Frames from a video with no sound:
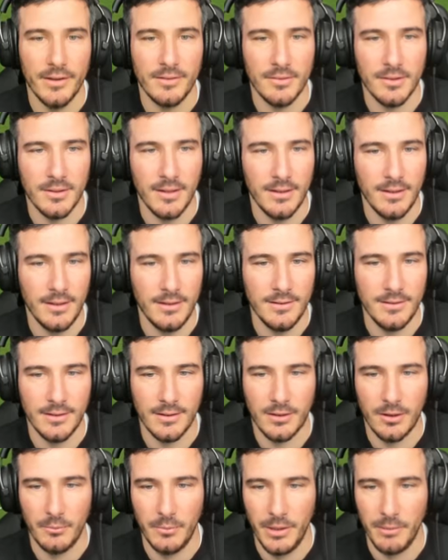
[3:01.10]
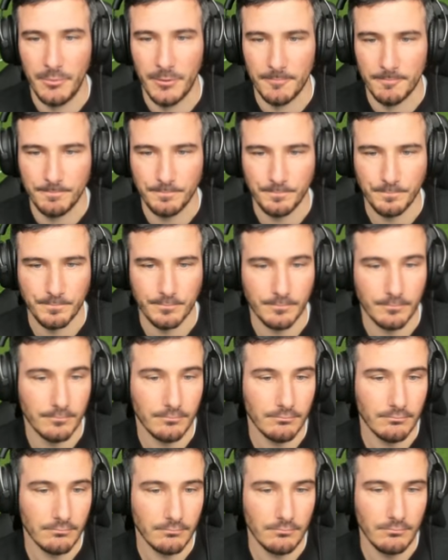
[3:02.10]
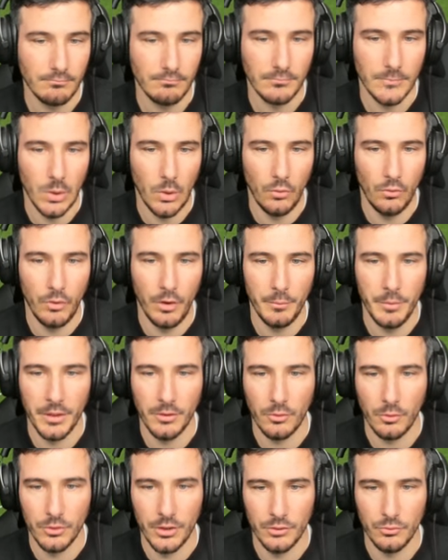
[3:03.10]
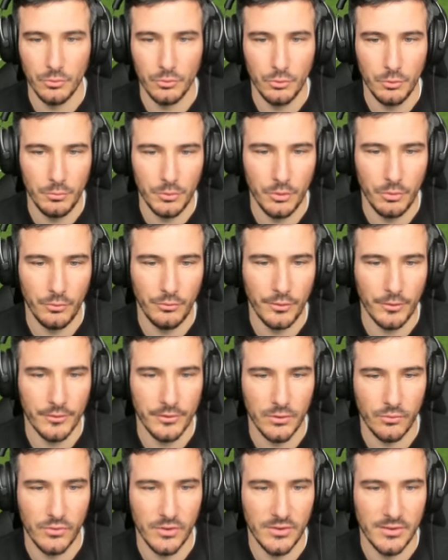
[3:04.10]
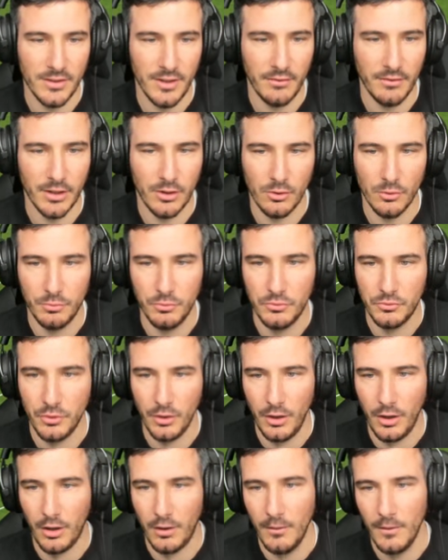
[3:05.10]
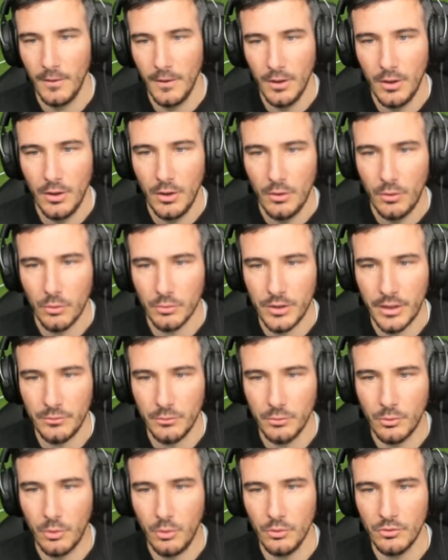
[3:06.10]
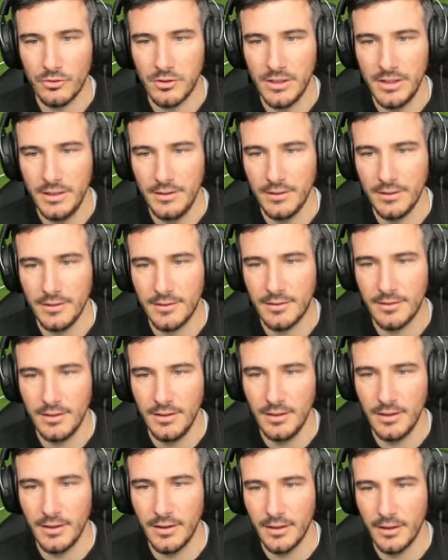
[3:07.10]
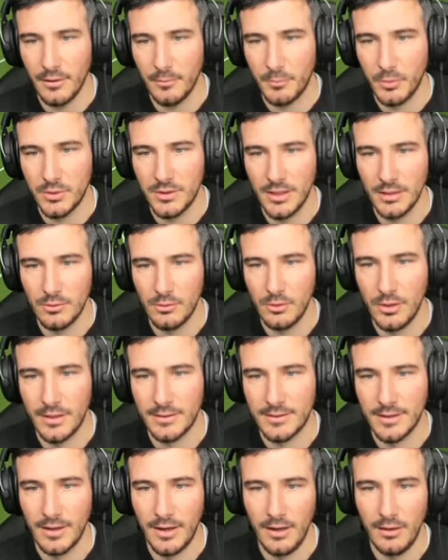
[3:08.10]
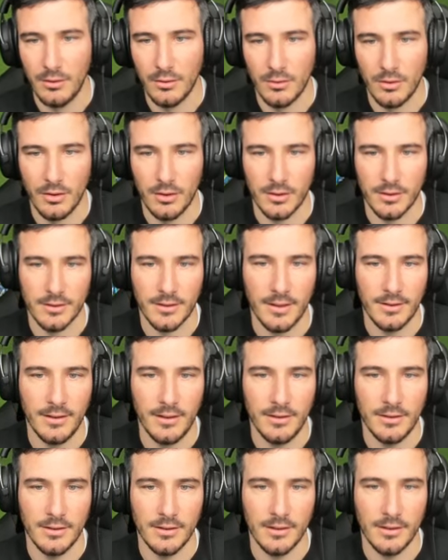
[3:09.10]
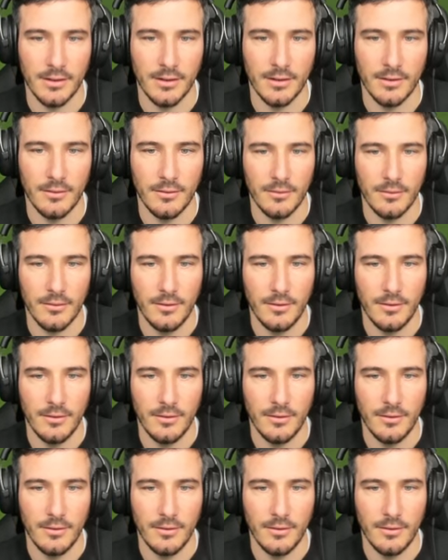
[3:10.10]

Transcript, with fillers: essayer d'analyser quand même. On voit bien qu'on a nos demi offensifs ici avec le buteur. On a nos grosses lignes ici et euh, peut-être le latéral. Kana, oh, il est... Euh,